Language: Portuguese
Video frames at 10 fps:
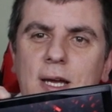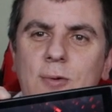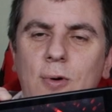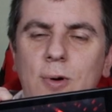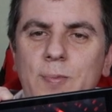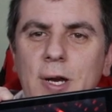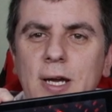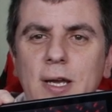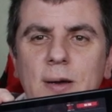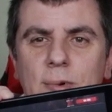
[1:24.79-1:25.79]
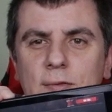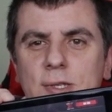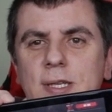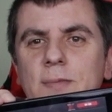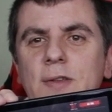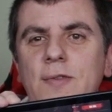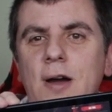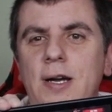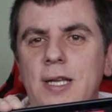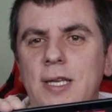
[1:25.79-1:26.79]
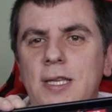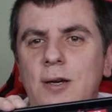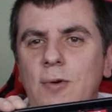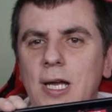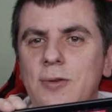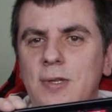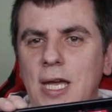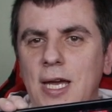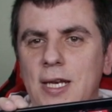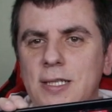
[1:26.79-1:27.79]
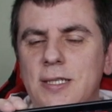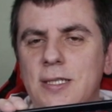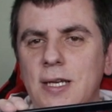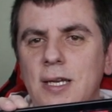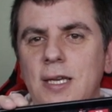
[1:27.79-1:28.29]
da compra para você me enviar um HD de 4 teras